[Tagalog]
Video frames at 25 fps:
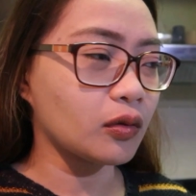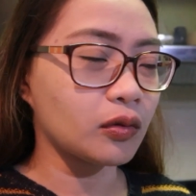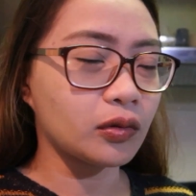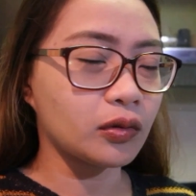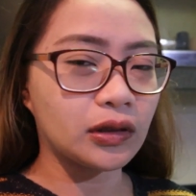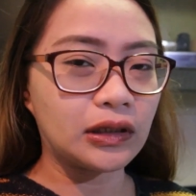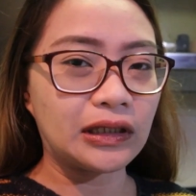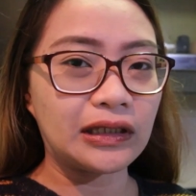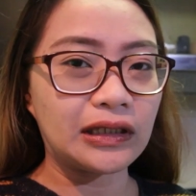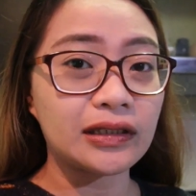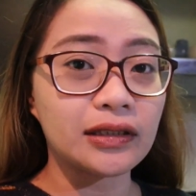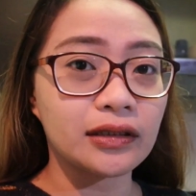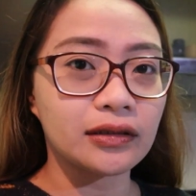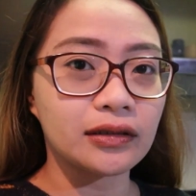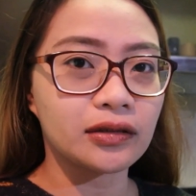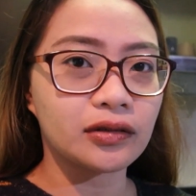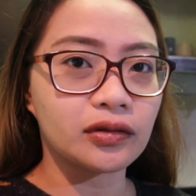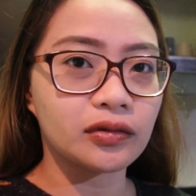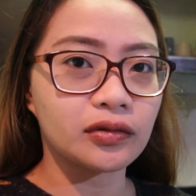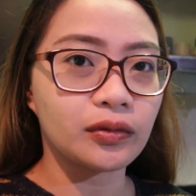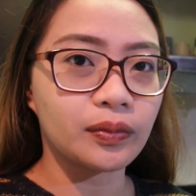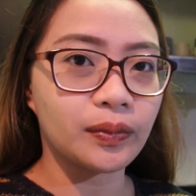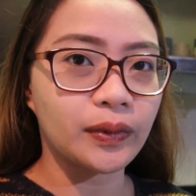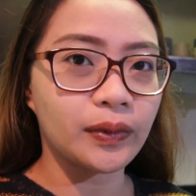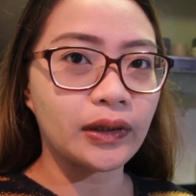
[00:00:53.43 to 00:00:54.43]
coat kasi
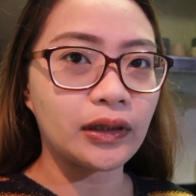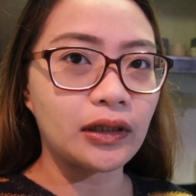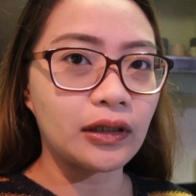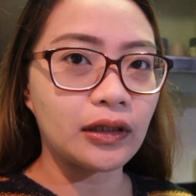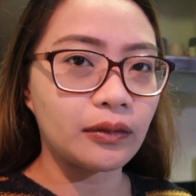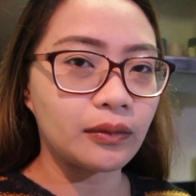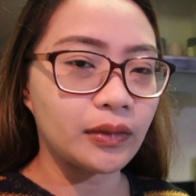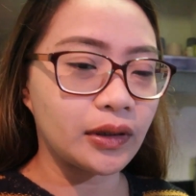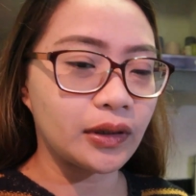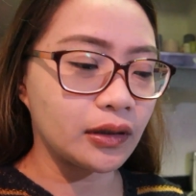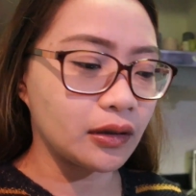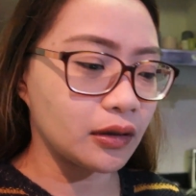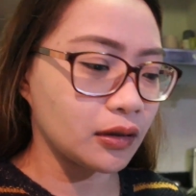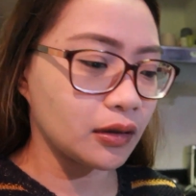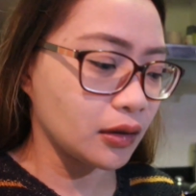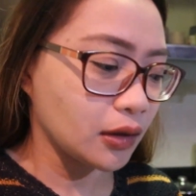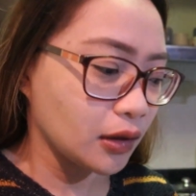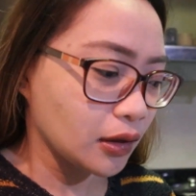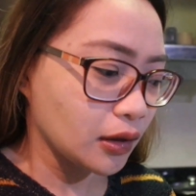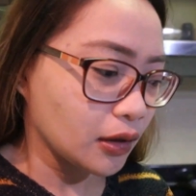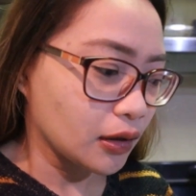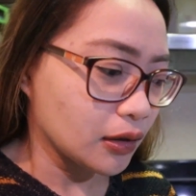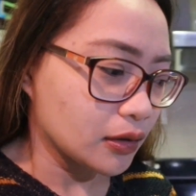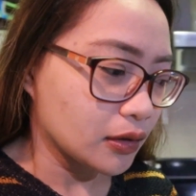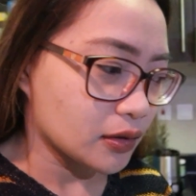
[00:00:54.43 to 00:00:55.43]
super lamig.
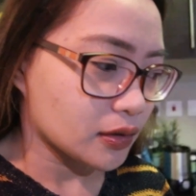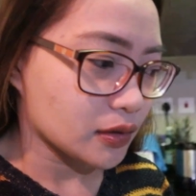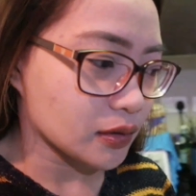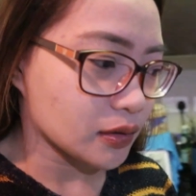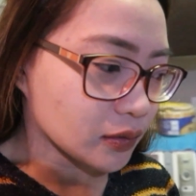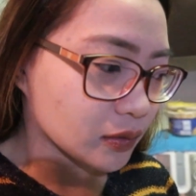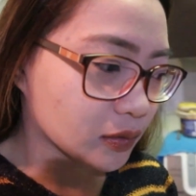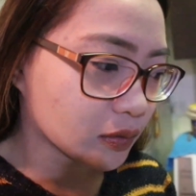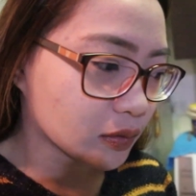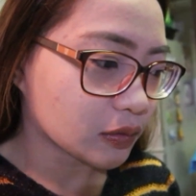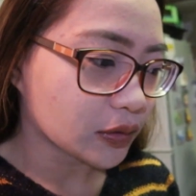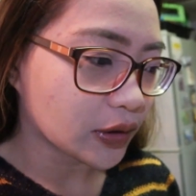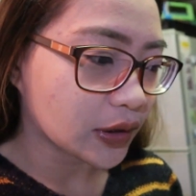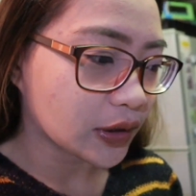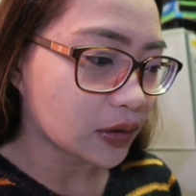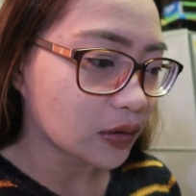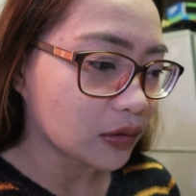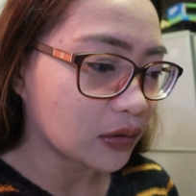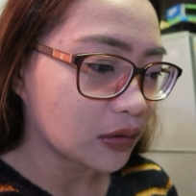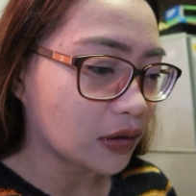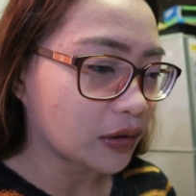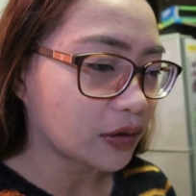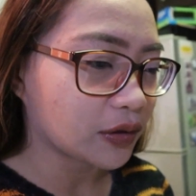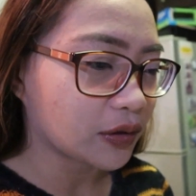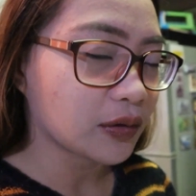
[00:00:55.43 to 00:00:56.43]
So,
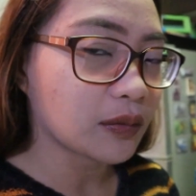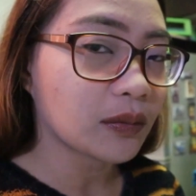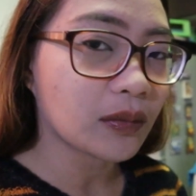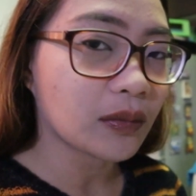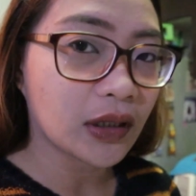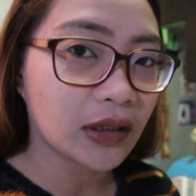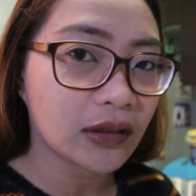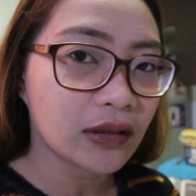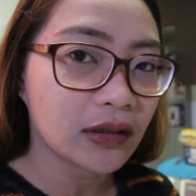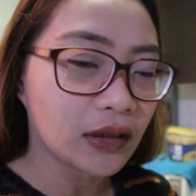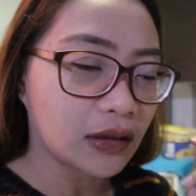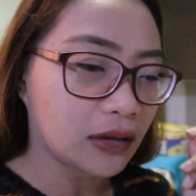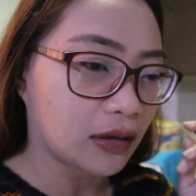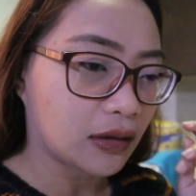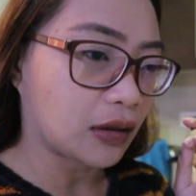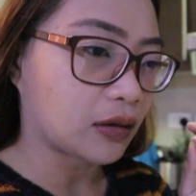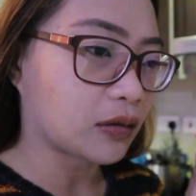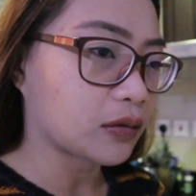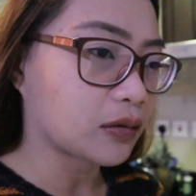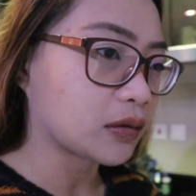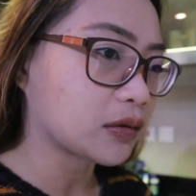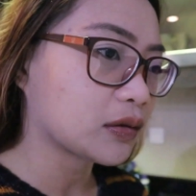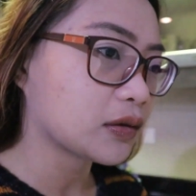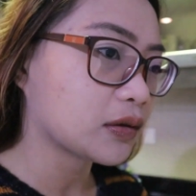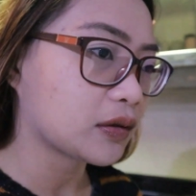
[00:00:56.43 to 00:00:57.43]
ito lang yung mga dala
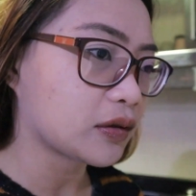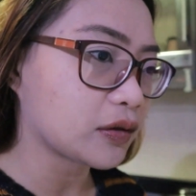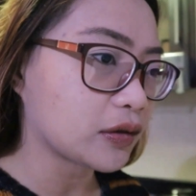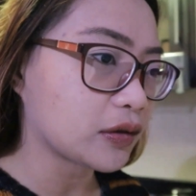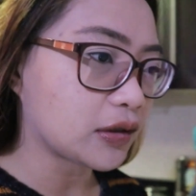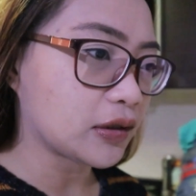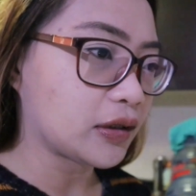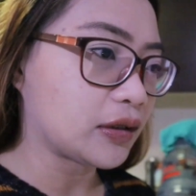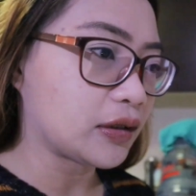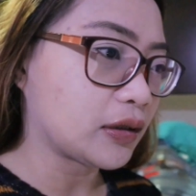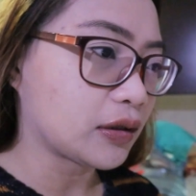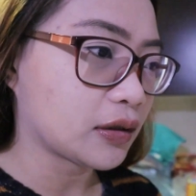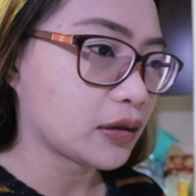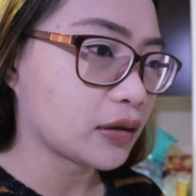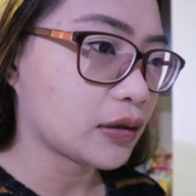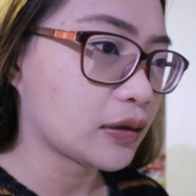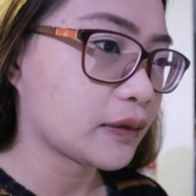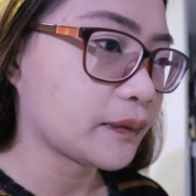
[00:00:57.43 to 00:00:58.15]
ko today.